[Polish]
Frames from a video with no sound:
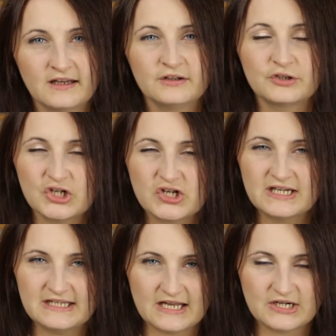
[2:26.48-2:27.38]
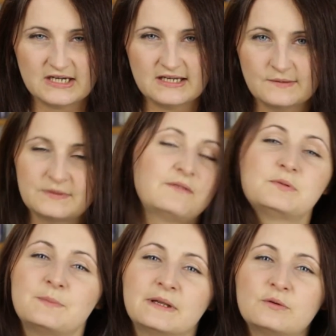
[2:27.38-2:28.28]
Troszeczkę inaczej jest tutaj w
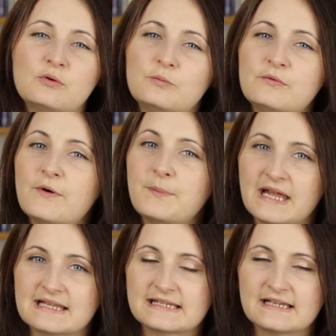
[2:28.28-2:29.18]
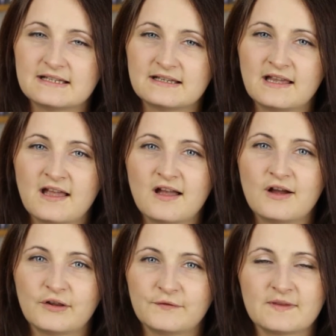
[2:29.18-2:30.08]
przypadku umów o pracę.
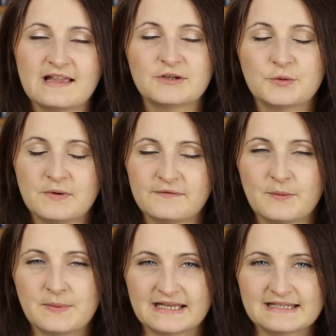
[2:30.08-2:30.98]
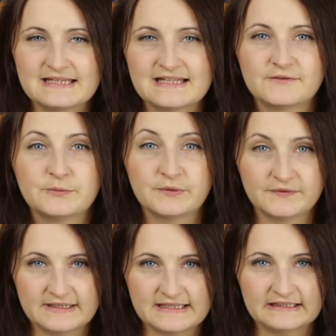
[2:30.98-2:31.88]
Rozwiązanie umowy o pracę za
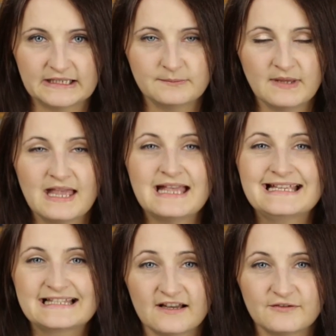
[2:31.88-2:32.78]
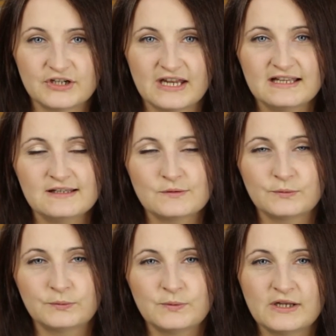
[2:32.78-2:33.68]
wypowiedzeniem zawsze
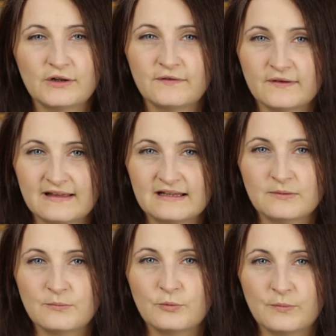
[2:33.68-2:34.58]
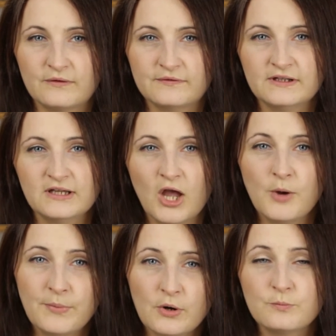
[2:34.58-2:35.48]
skutkuje rozwiązaniem umowy
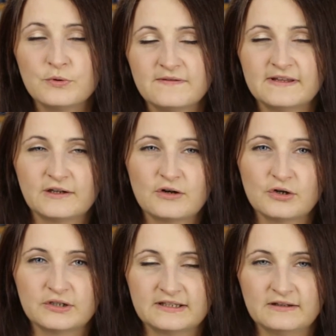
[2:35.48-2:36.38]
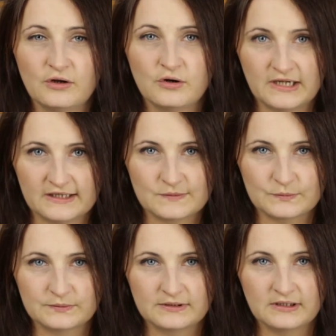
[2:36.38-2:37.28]
po upływie tego konkretnego okresu.
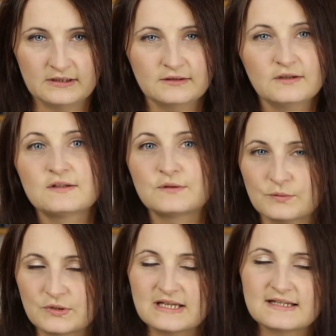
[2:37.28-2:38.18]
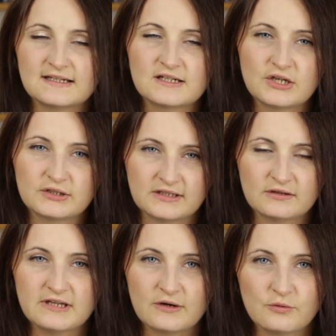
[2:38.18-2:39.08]
To jest różnie, zależnie od
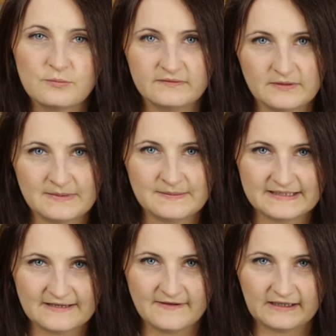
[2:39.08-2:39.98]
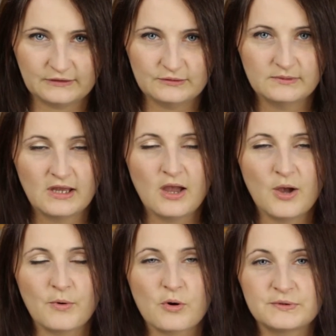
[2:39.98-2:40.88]
tego, jaką umowę mamy zawartą.
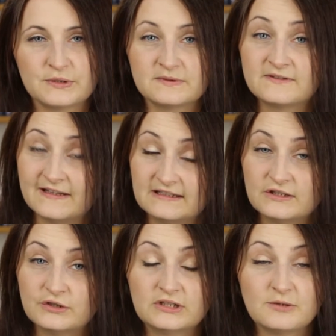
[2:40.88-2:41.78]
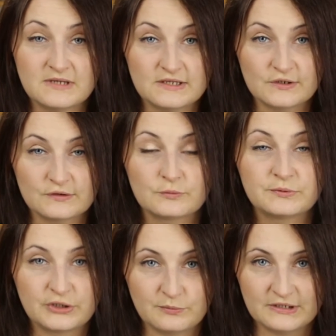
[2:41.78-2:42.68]
Mogą być to dwa tygodnie, miesiąc lub
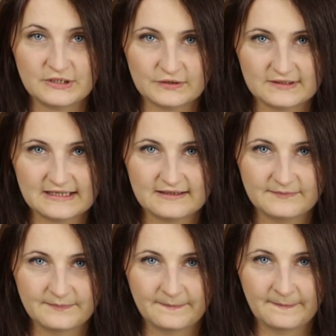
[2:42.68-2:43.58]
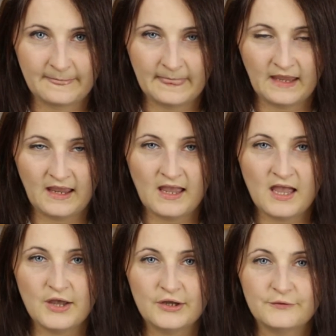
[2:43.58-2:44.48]
trzy miesiące.
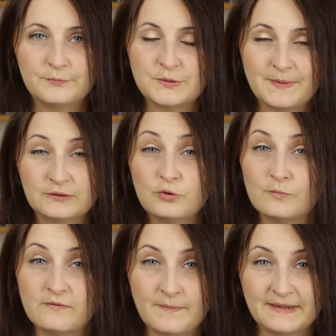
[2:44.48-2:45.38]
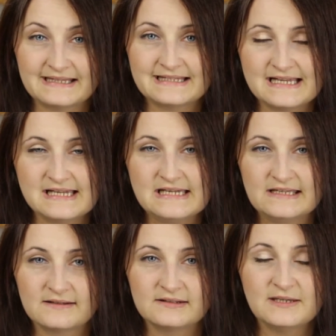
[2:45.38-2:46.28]
E, w przypadku umów o pracę
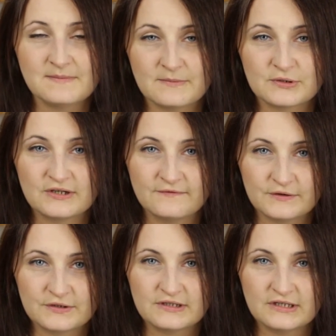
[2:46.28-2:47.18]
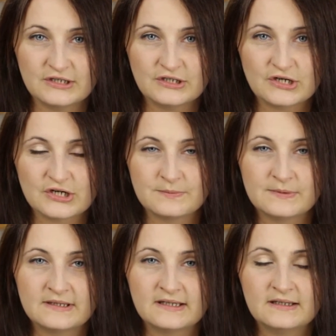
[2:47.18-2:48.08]
nie ma możliwości,
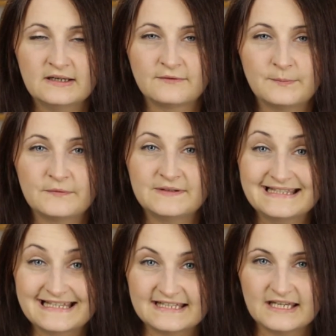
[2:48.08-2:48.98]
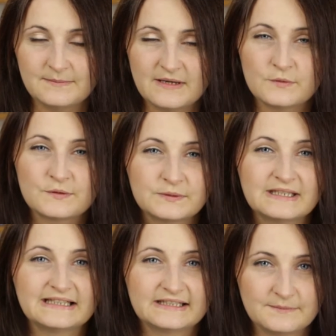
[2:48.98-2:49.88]
żeby wypowiedzenie miało
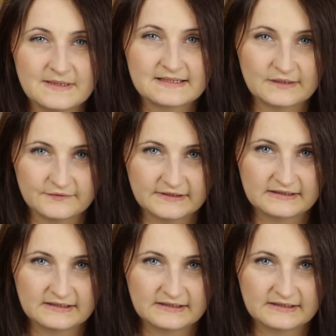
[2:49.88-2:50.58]
skutek natychmiastowy.